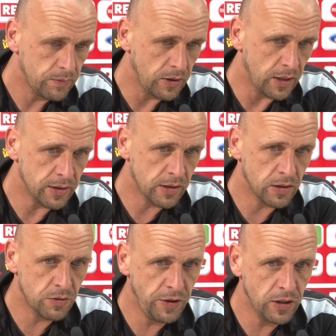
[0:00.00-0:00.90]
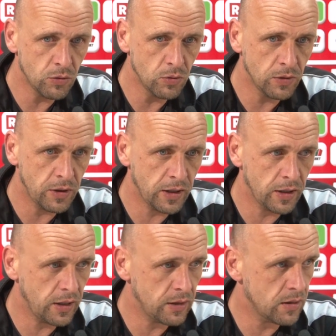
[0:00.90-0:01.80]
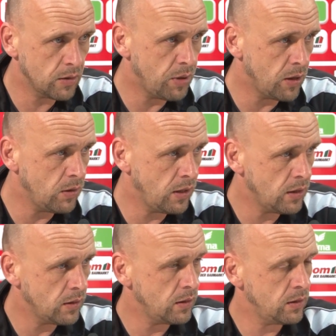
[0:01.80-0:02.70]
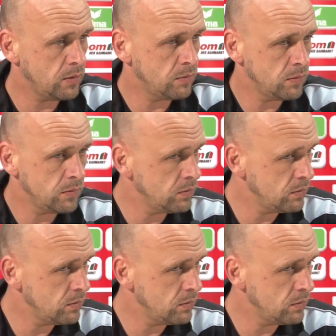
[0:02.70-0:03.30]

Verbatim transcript: die ganz, ganz vielen guten Dinge gegen St. Pauli, ähm,